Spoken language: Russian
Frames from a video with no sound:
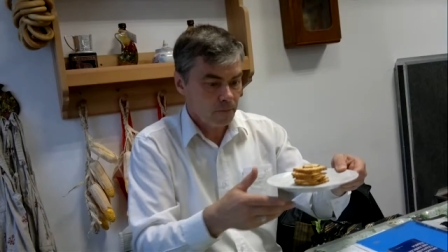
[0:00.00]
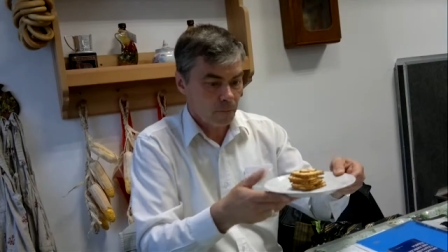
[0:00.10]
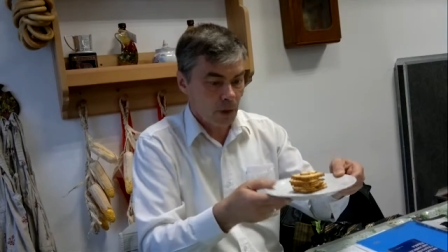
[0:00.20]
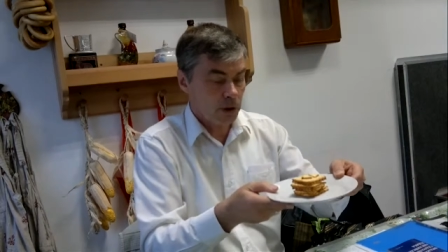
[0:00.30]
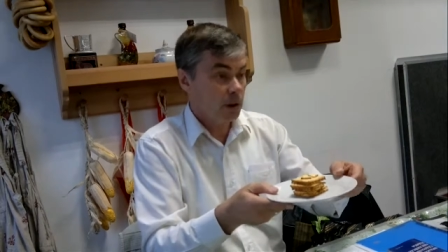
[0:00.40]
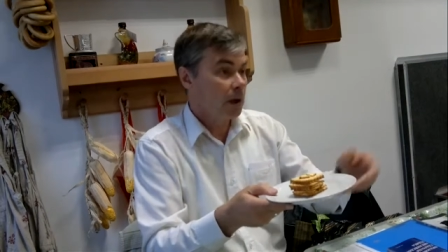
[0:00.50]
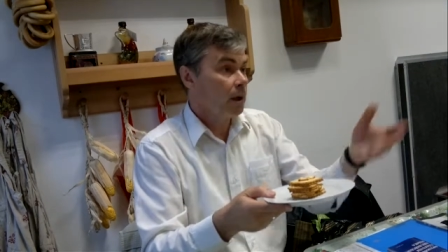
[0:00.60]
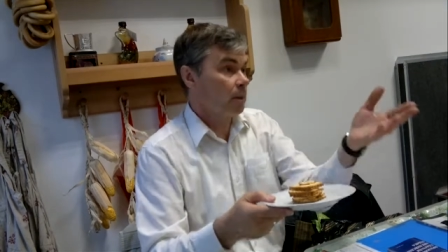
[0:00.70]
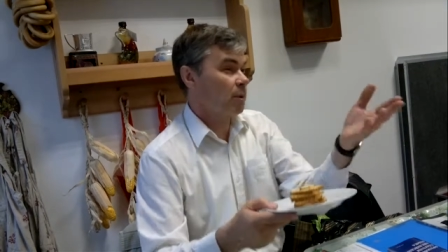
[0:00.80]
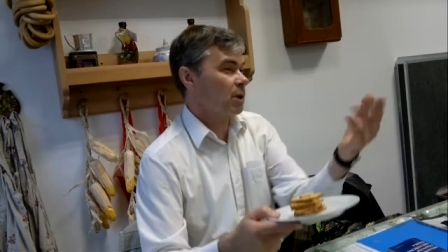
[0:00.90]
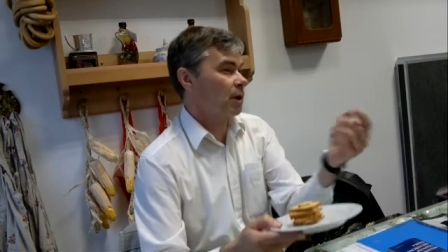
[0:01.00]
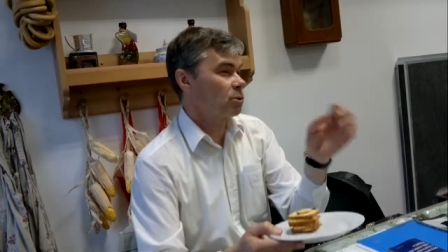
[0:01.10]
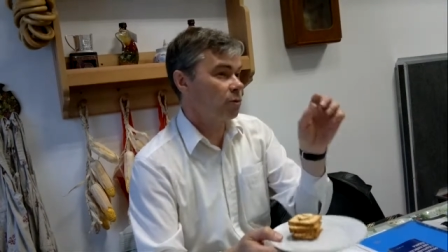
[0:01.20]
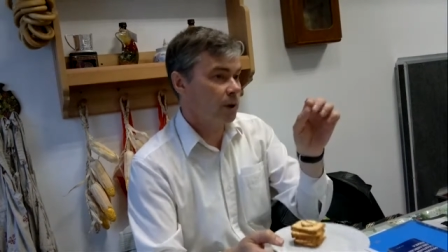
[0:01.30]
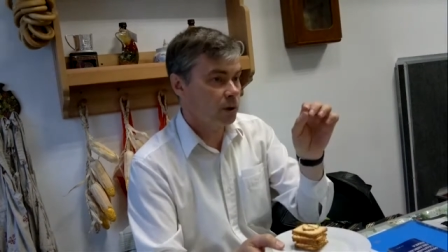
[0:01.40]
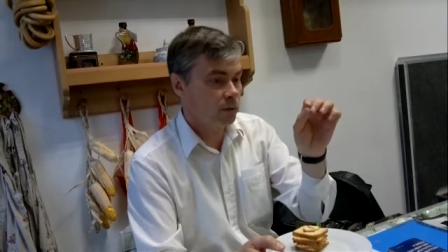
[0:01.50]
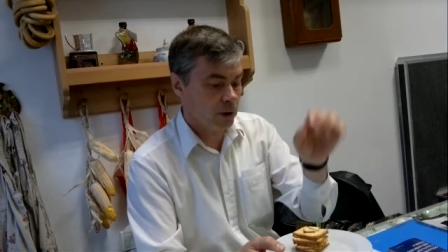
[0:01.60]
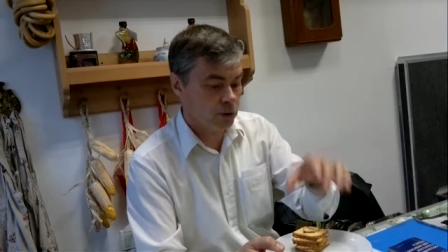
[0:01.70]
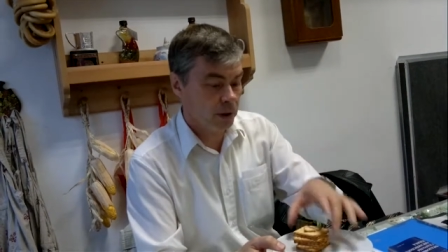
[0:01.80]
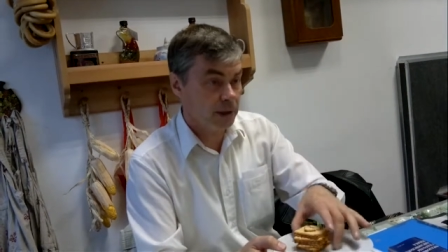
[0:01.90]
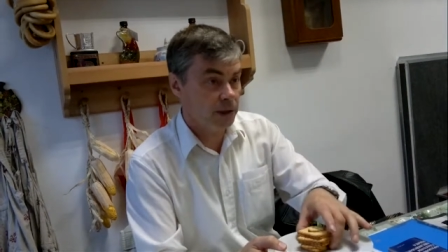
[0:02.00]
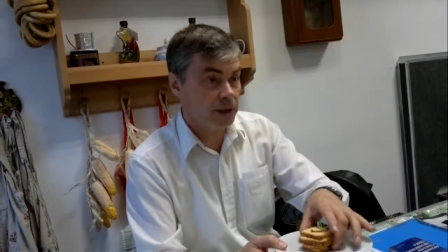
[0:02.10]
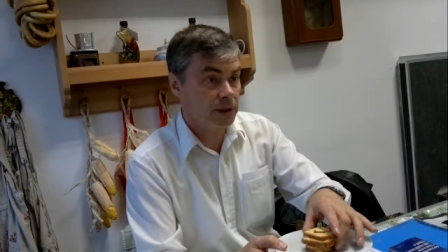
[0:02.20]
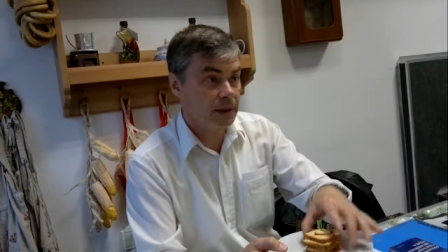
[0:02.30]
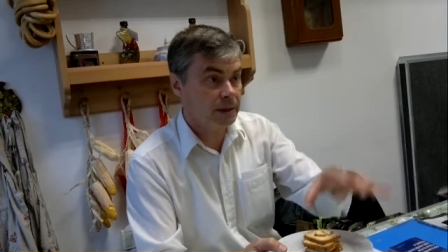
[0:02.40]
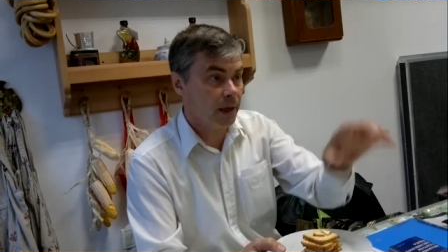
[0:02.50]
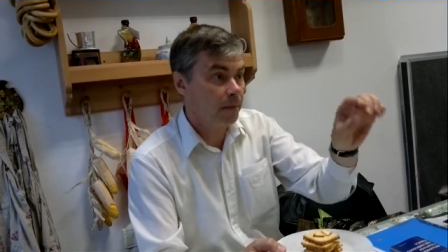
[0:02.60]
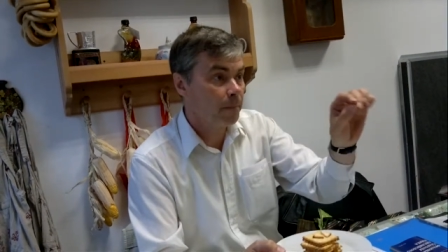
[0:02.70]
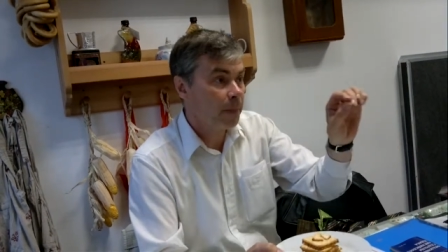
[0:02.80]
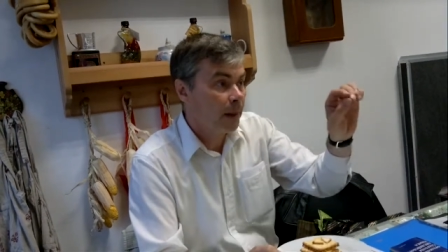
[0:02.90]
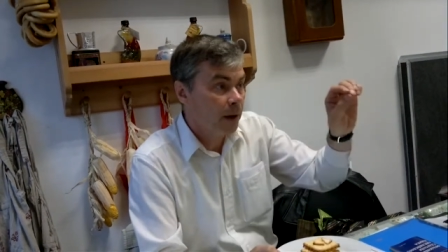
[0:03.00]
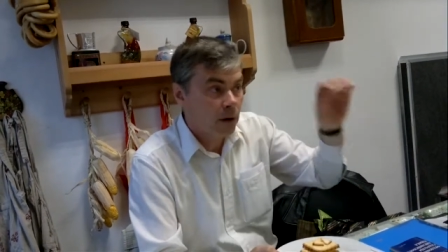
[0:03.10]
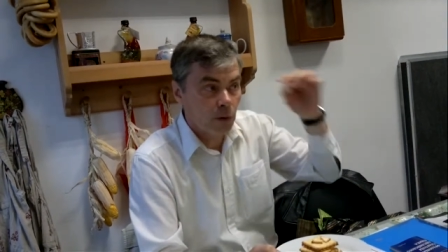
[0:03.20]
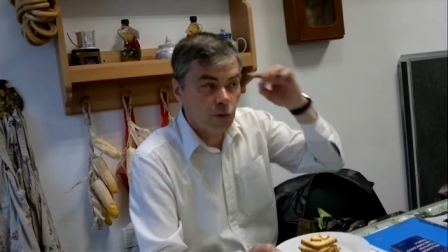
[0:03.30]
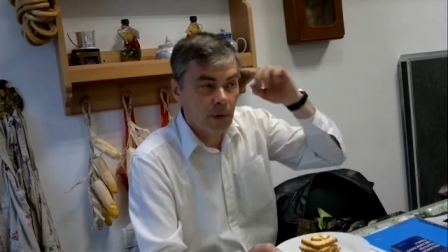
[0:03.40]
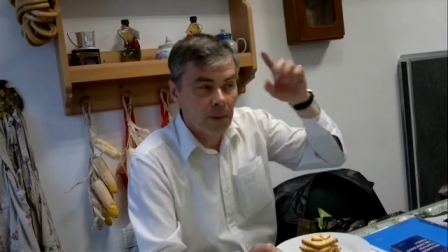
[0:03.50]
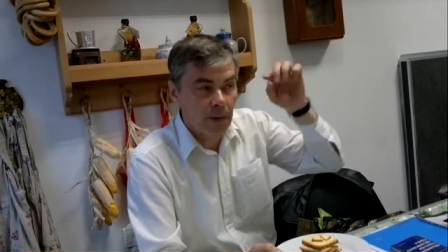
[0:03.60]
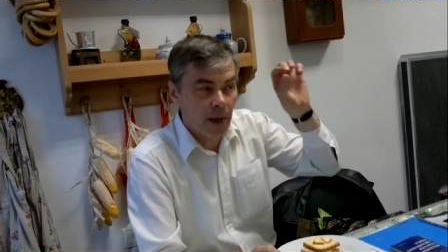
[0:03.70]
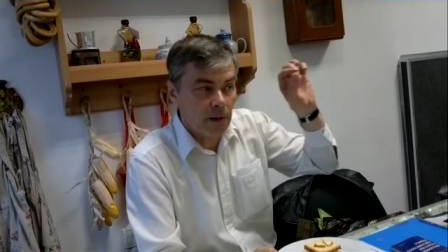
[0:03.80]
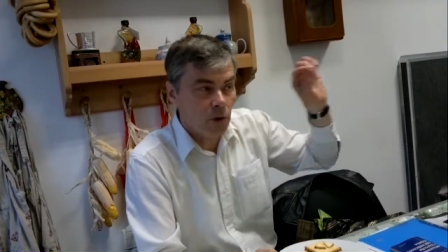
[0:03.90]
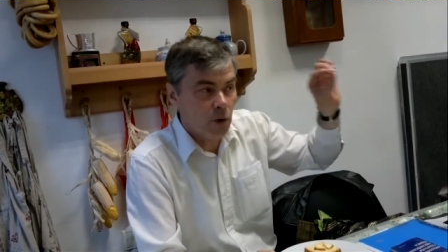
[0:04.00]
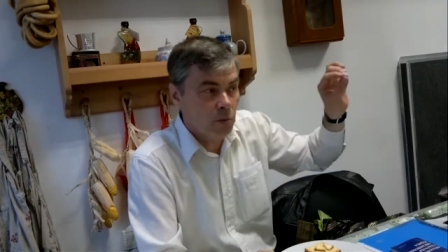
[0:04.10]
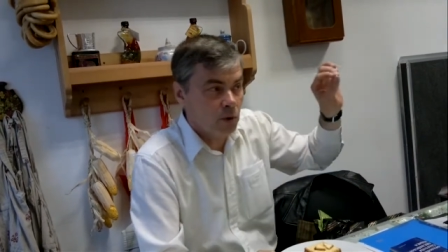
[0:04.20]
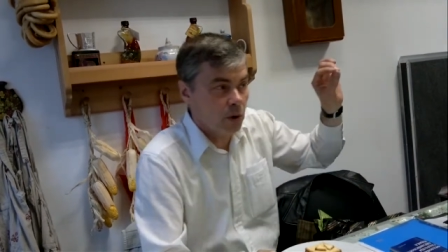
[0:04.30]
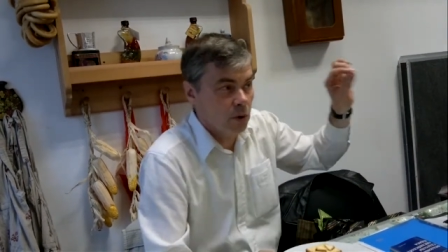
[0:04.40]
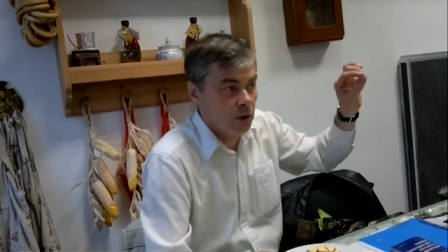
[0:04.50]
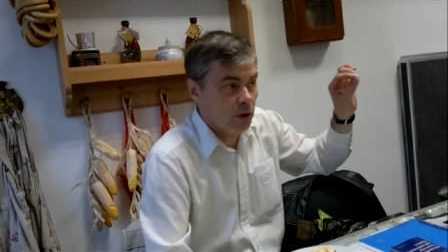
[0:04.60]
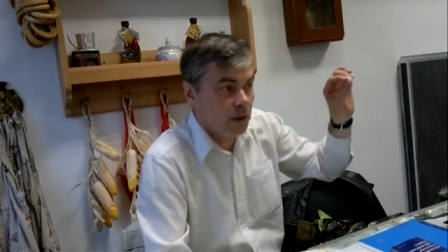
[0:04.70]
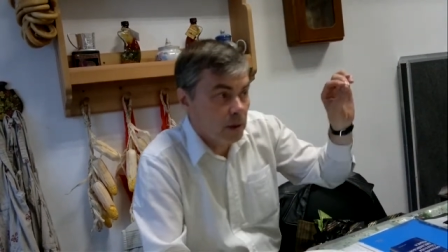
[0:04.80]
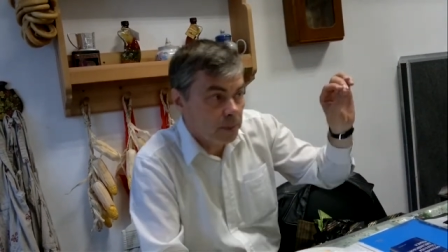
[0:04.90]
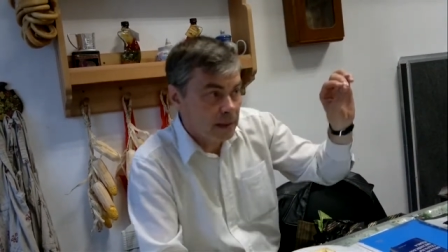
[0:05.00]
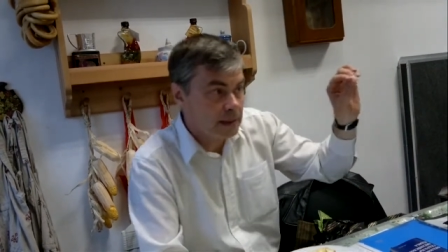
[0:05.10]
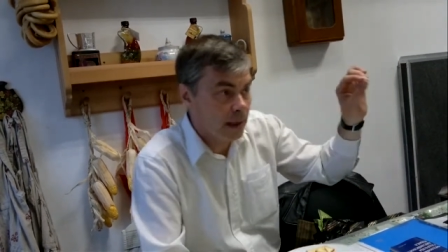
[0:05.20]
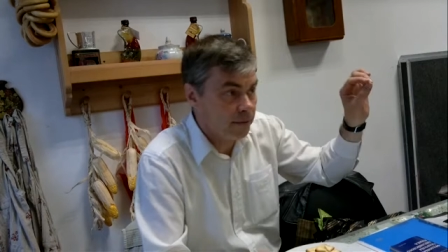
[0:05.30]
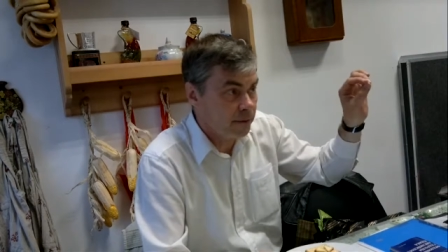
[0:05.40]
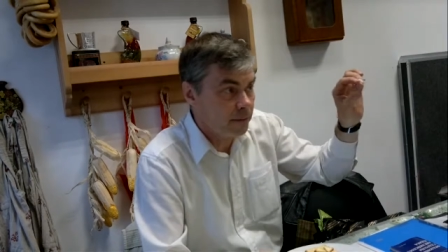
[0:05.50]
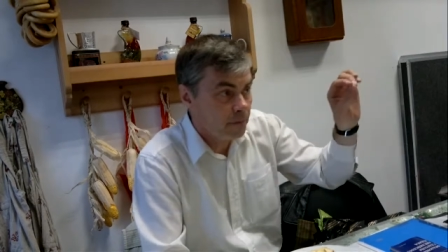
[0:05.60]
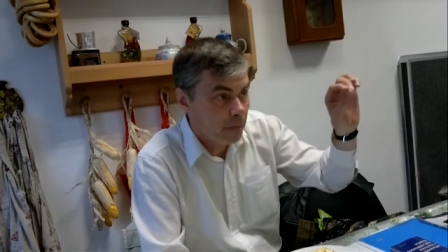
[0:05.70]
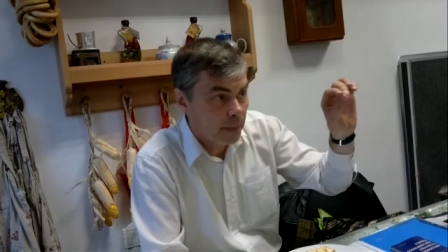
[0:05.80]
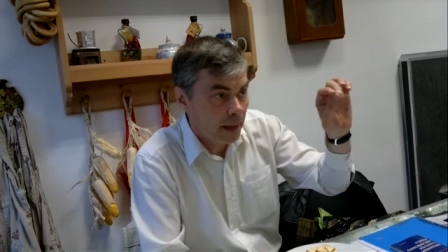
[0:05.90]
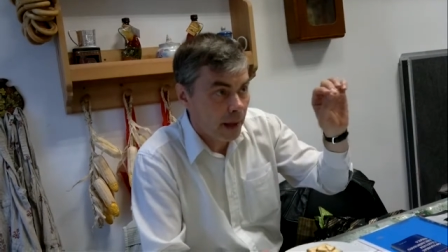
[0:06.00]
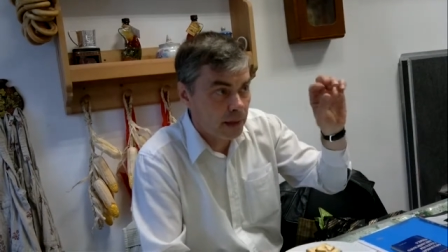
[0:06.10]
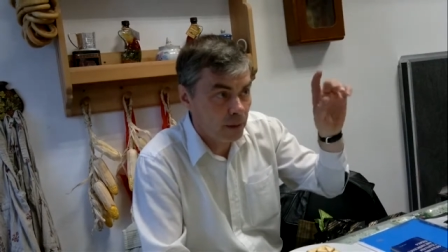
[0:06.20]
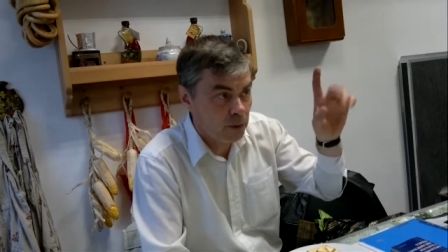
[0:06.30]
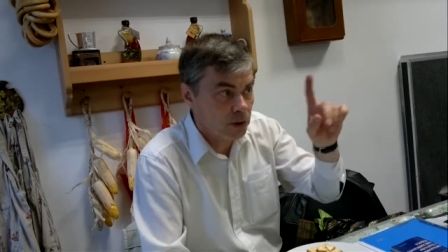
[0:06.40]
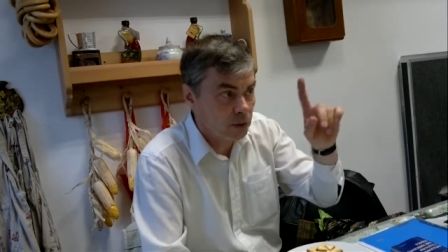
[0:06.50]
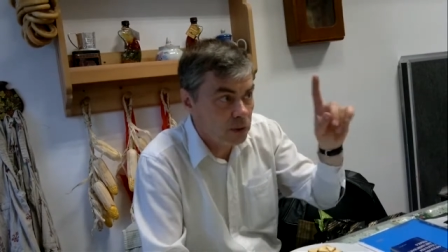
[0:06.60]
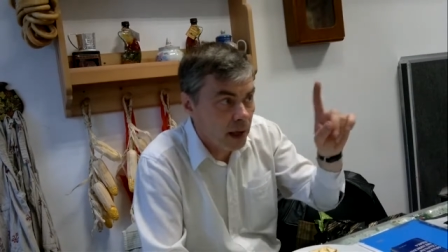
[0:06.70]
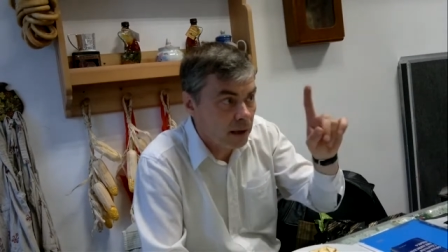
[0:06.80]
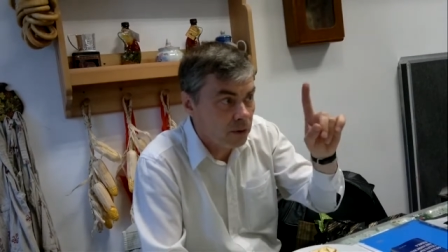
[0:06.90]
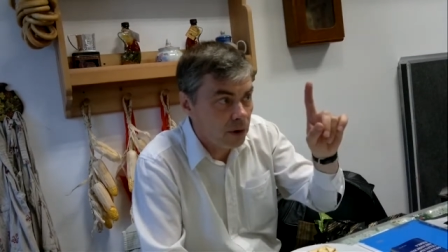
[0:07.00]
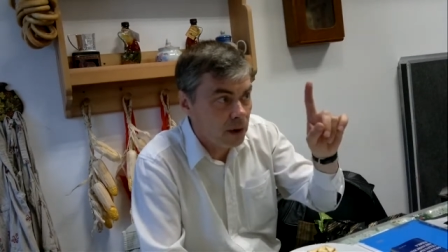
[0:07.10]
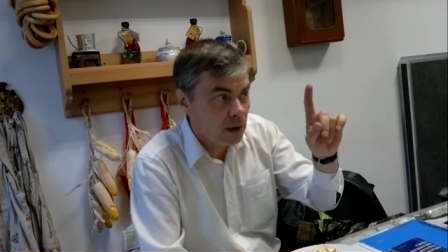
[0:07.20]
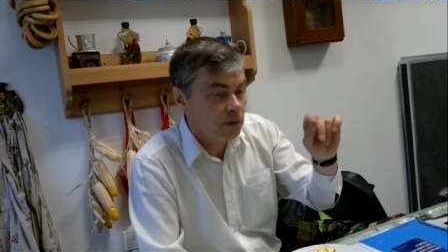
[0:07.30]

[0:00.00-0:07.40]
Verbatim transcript: Значит, и, пожалуйста, увидите, у вас уже эта частица, он уже понимает, к какому глаголу ее не приставь, она будет куда его.